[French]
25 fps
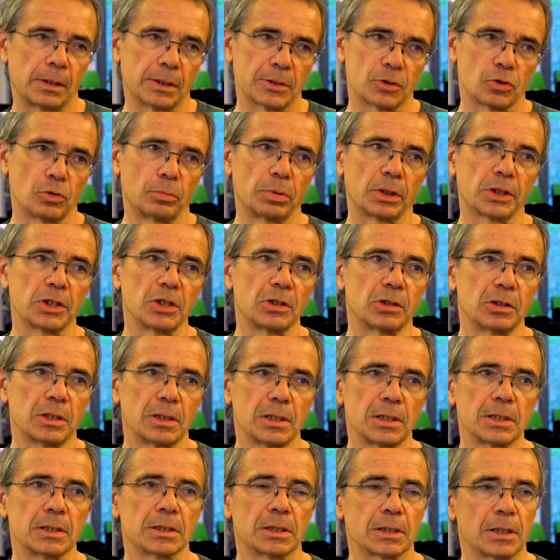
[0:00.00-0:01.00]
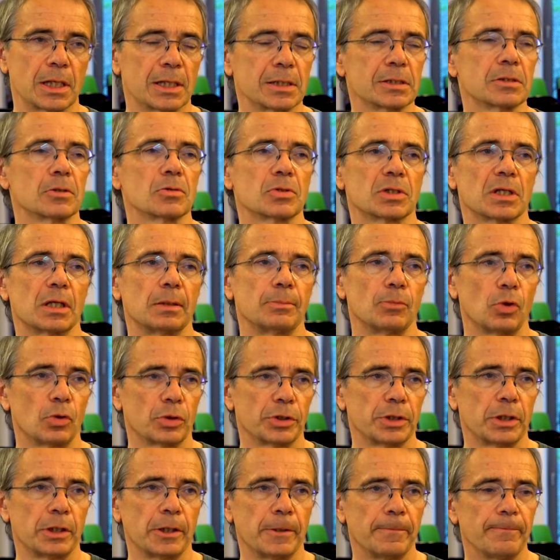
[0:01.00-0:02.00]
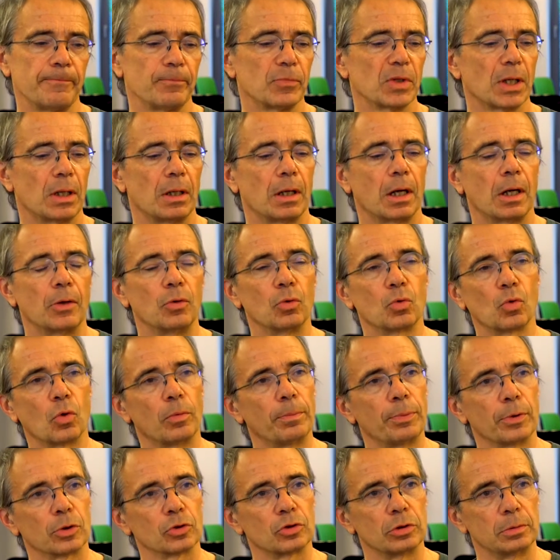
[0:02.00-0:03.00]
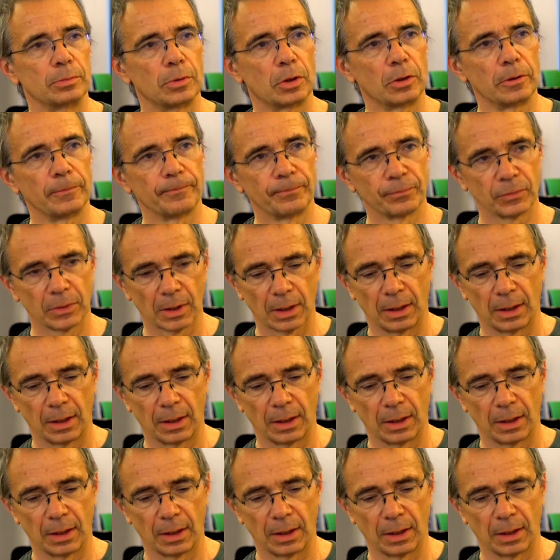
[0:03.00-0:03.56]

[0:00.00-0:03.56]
La sobriété, c'est essentiellement lié à nos comportements.